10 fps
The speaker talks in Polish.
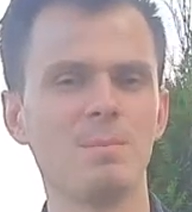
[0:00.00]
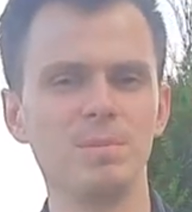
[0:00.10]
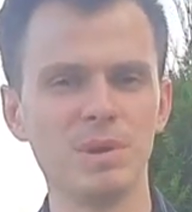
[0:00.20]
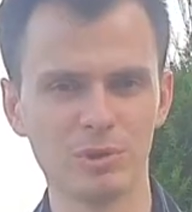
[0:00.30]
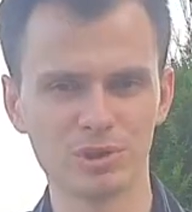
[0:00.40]

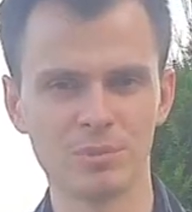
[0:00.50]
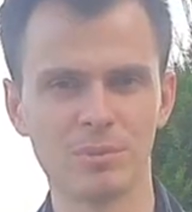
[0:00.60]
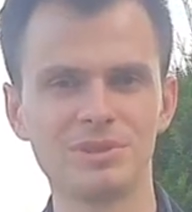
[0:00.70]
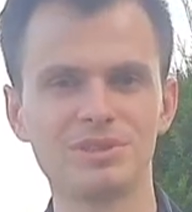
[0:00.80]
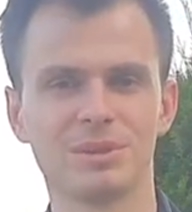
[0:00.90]
My możemy
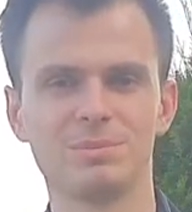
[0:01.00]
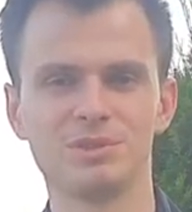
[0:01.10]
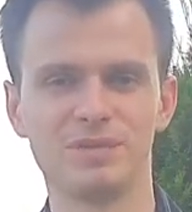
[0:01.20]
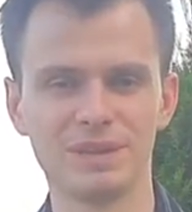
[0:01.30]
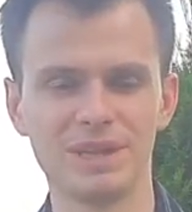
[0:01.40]
być takim
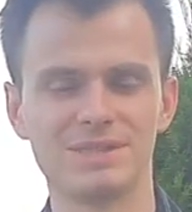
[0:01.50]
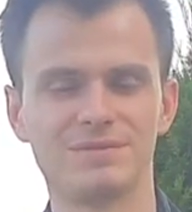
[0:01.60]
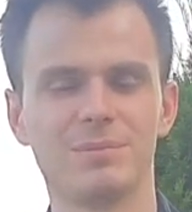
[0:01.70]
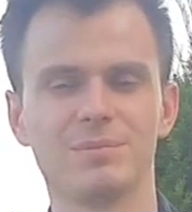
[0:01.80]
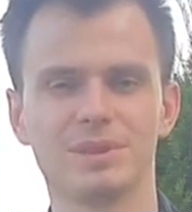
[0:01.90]

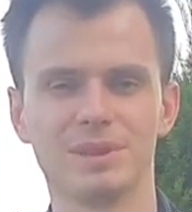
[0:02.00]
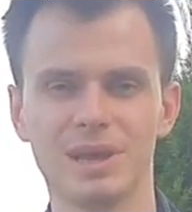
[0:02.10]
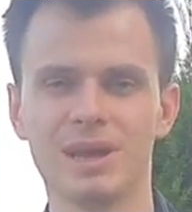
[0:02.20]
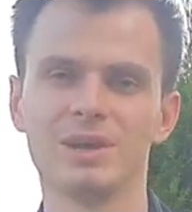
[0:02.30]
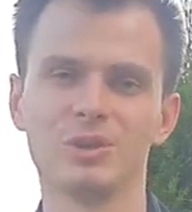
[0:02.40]
świadectwem dla